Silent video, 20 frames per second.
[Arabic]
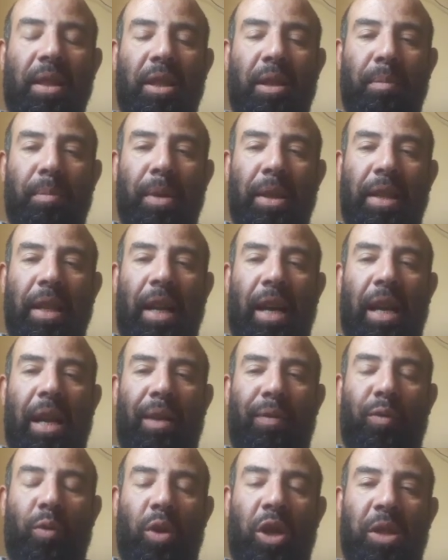كمية
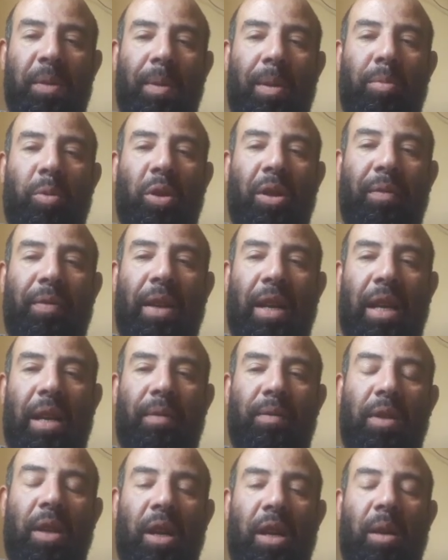العلف ونسبة البروتين في
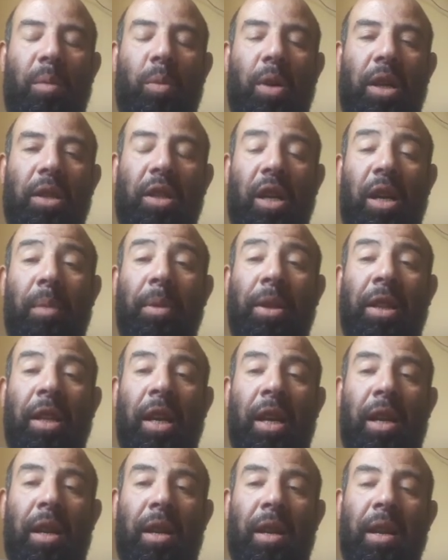العلف ده رقم واحد رقم
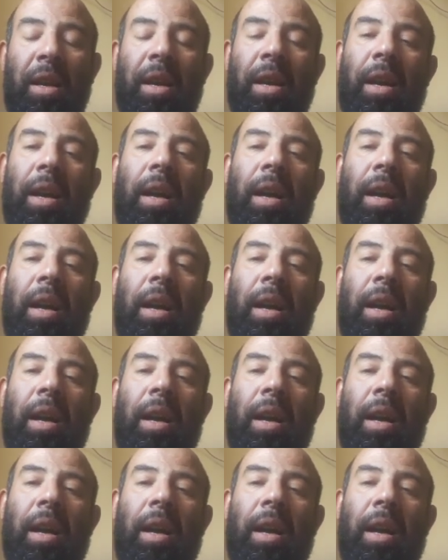اتنين